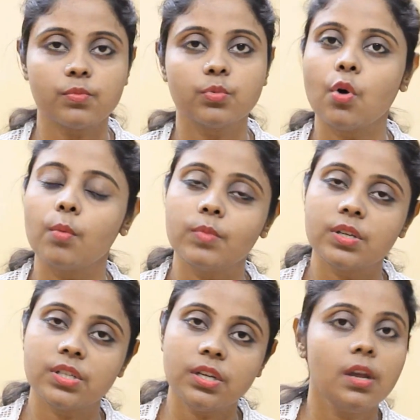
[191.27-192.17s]
কম
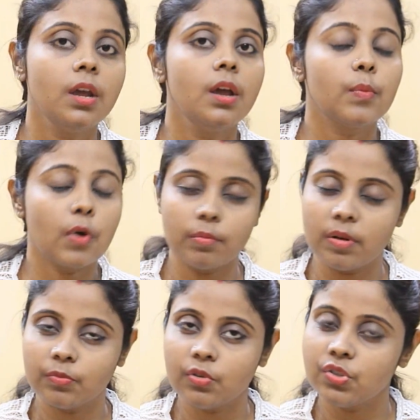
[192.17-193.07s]
বেশি
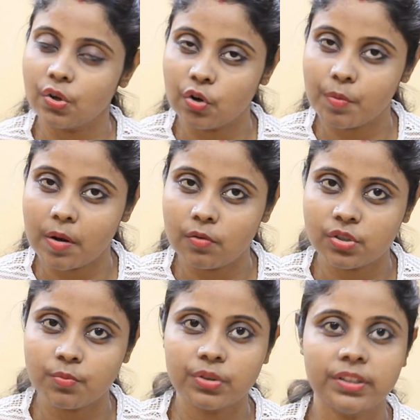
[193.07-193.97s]
প্রবলেম তো যে কোনো
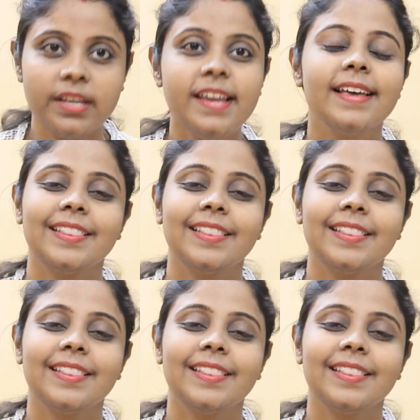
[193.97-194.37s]
মানুষের মধ্যেই